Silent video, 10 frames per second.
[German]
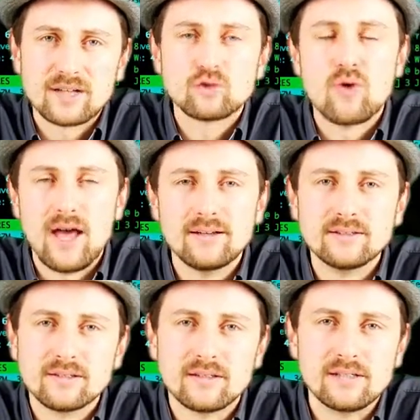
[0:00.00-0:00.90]

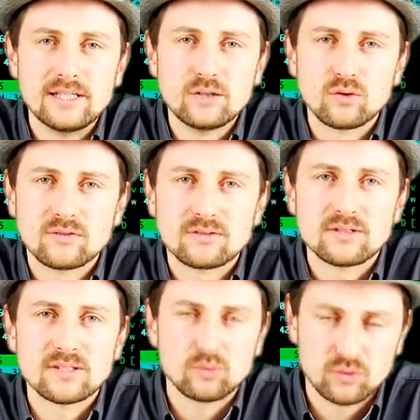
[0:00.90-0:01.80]
aktuellen
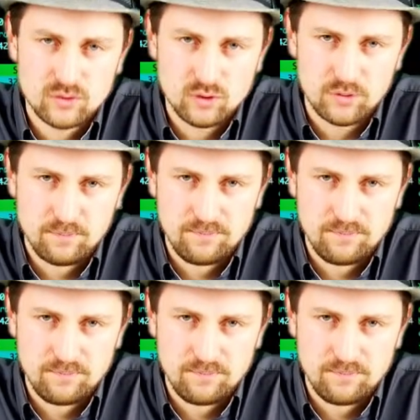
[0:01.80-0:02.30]
Linux-Distribution.